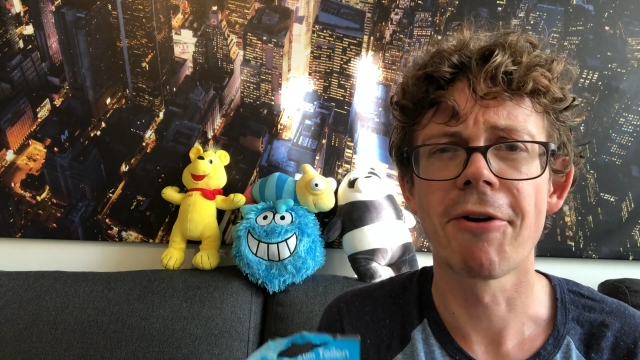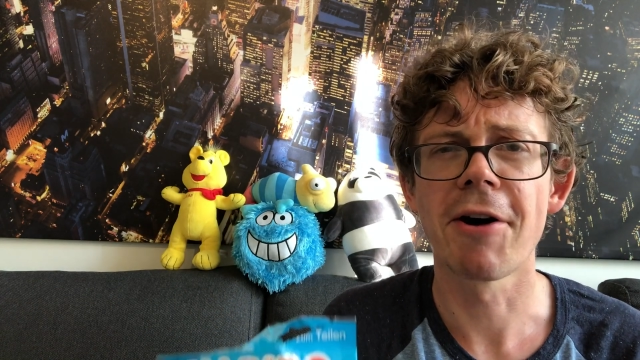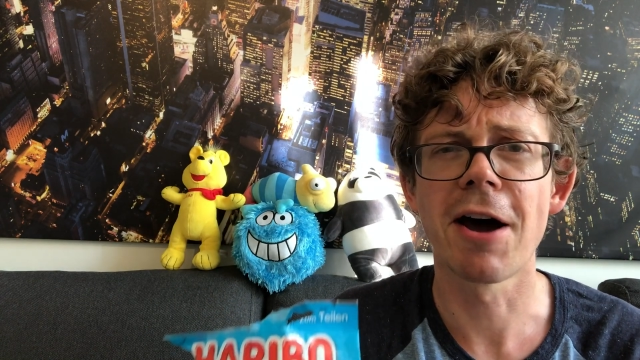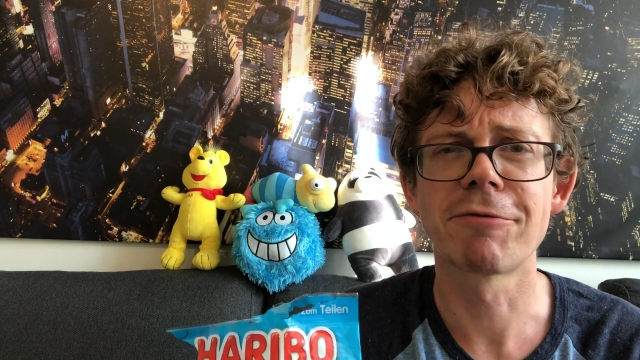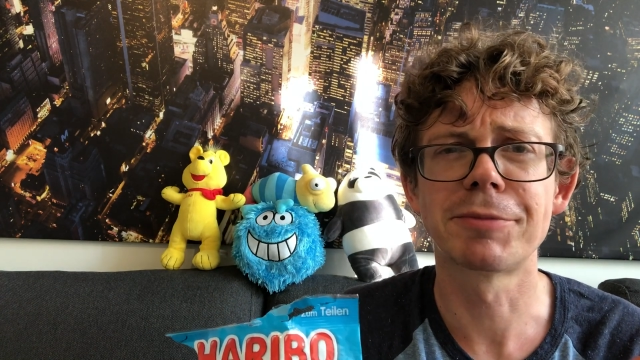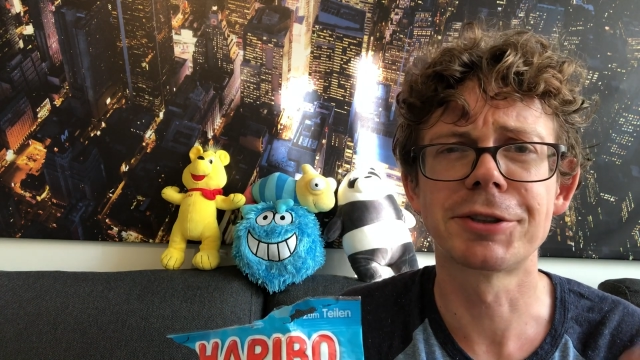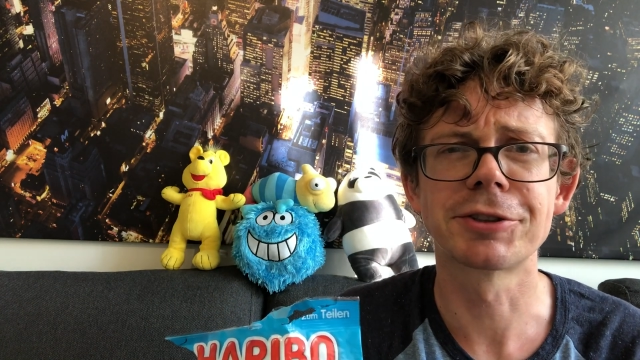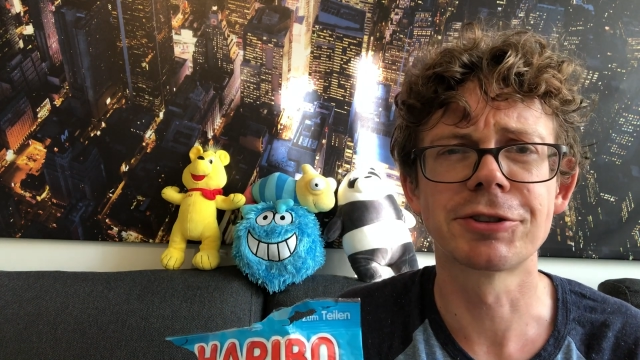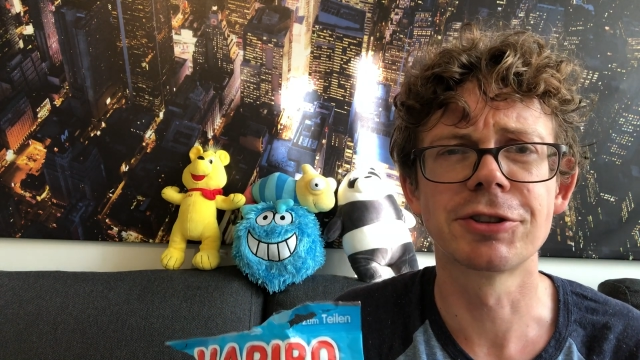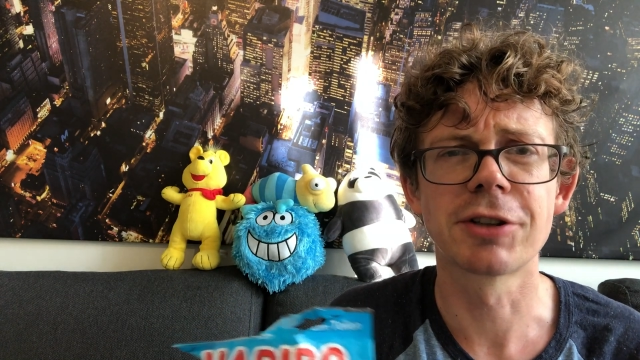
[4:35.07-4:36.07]
Einfach mal eine
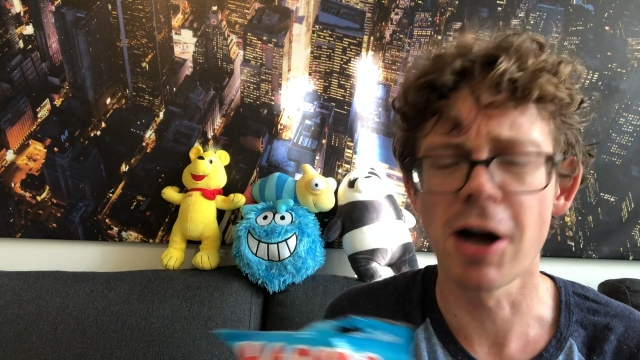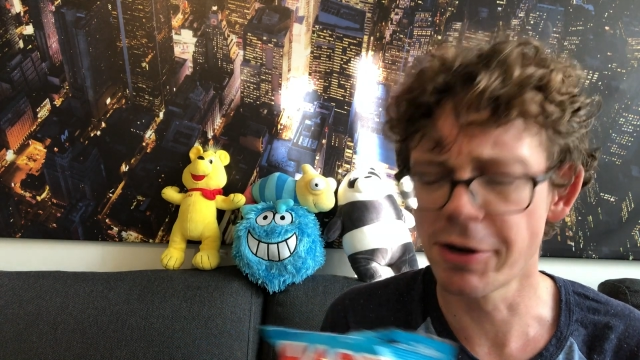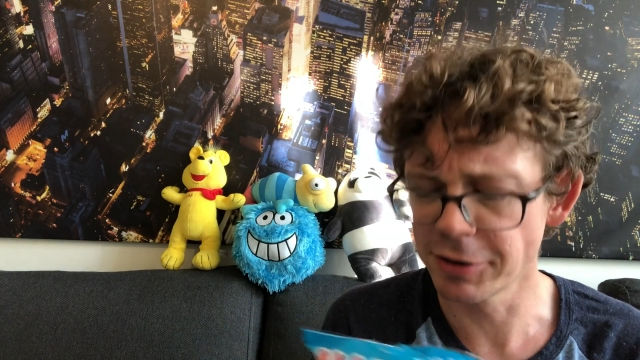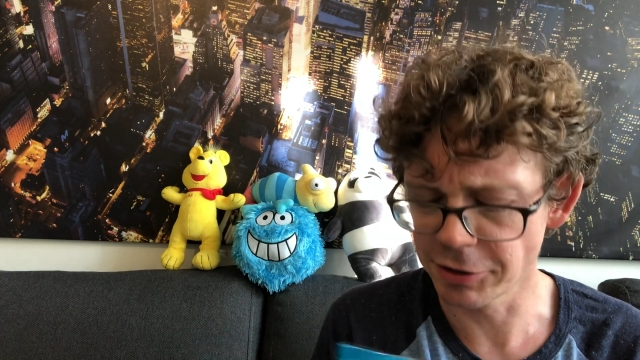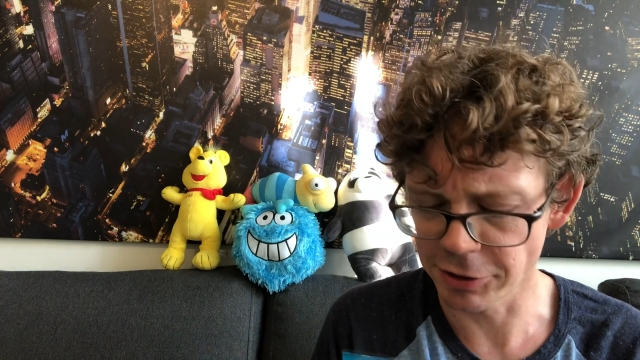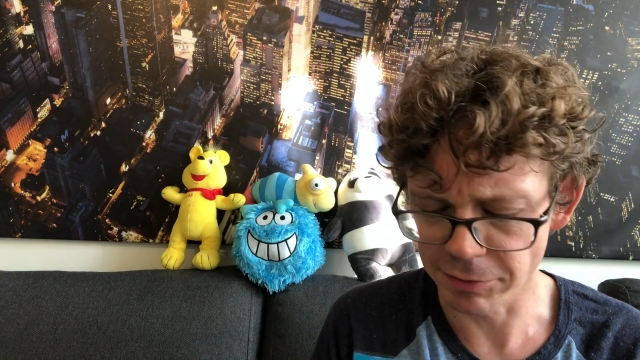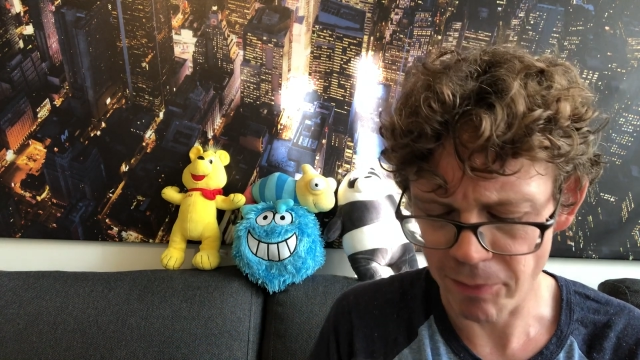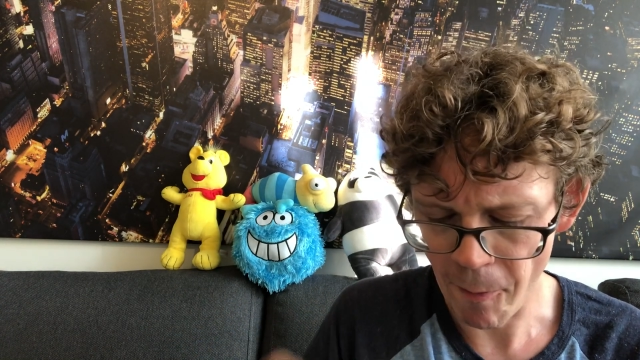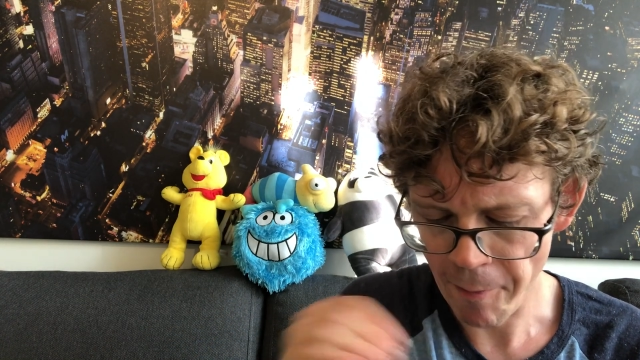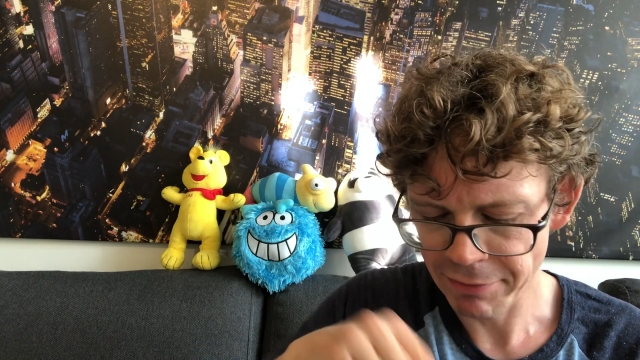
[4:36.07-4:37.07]
richtig geile Idee.
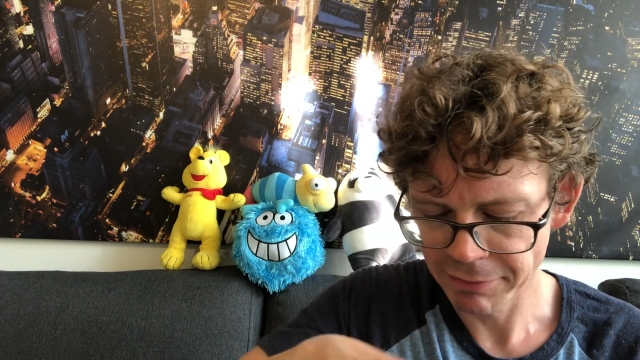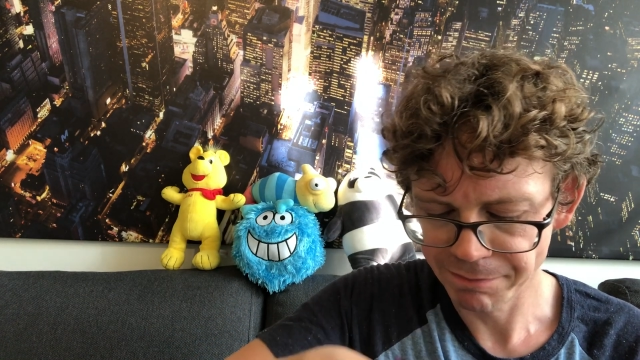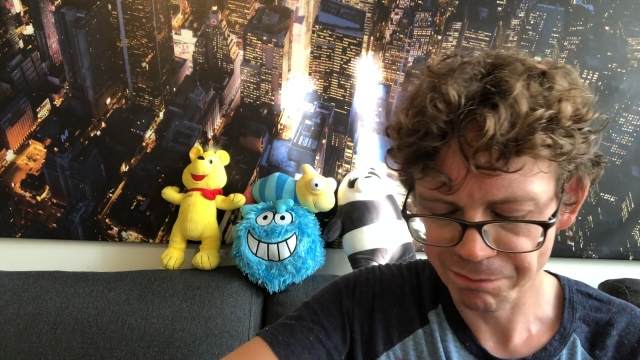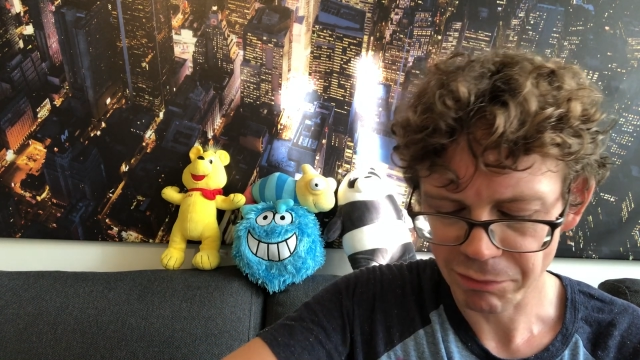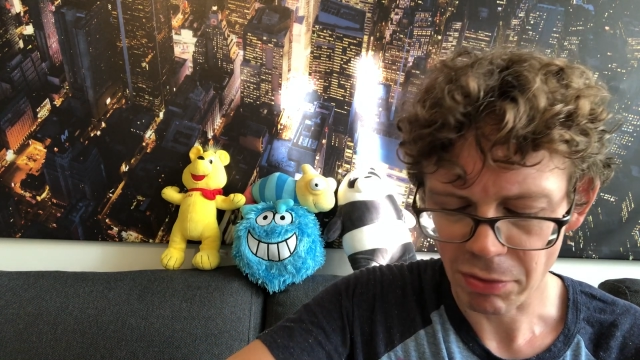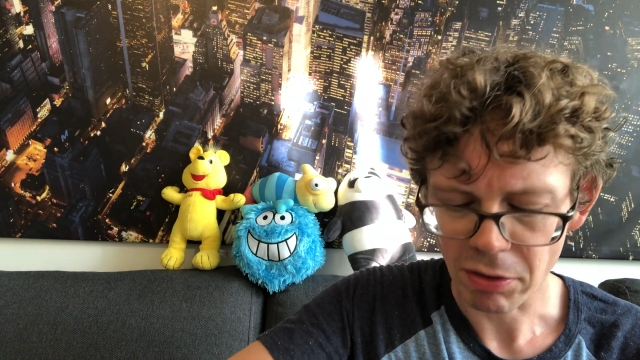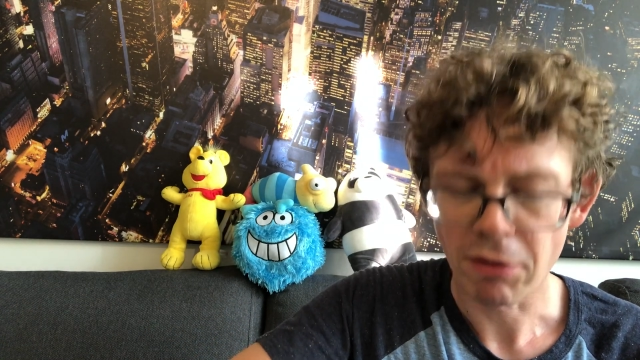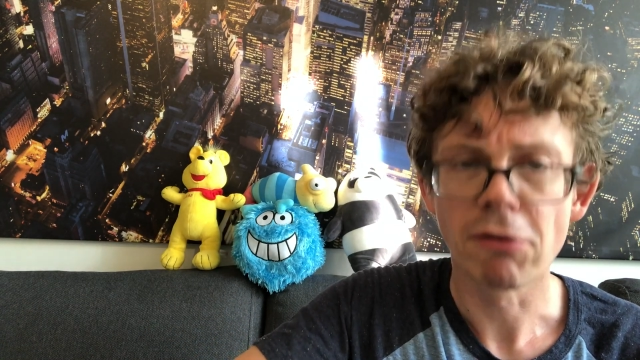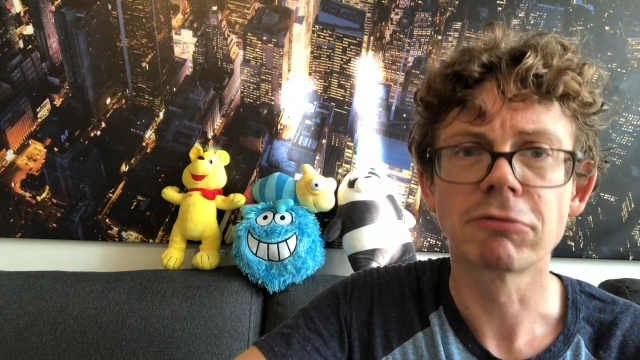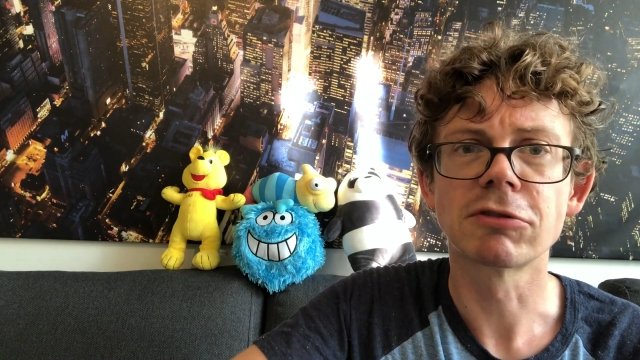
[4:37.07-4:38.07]

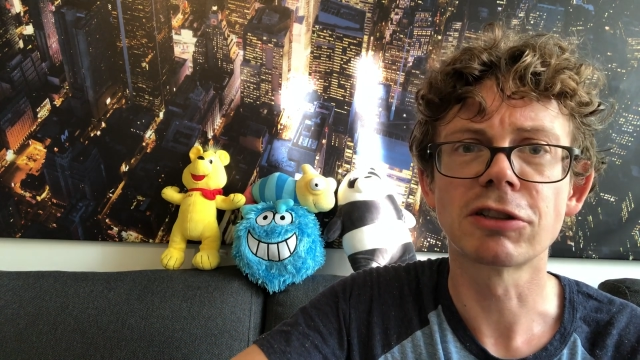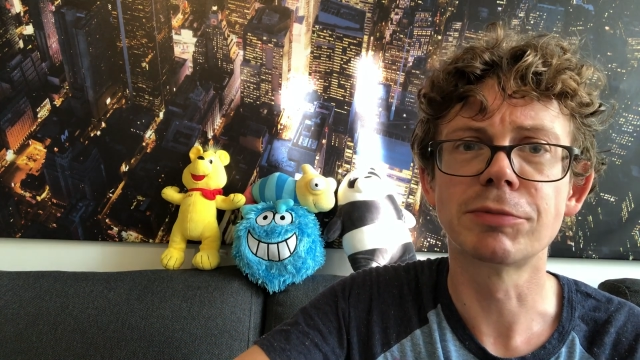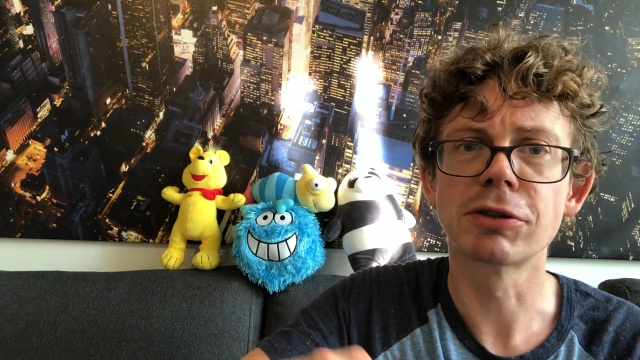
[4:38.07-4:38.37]
Und das mit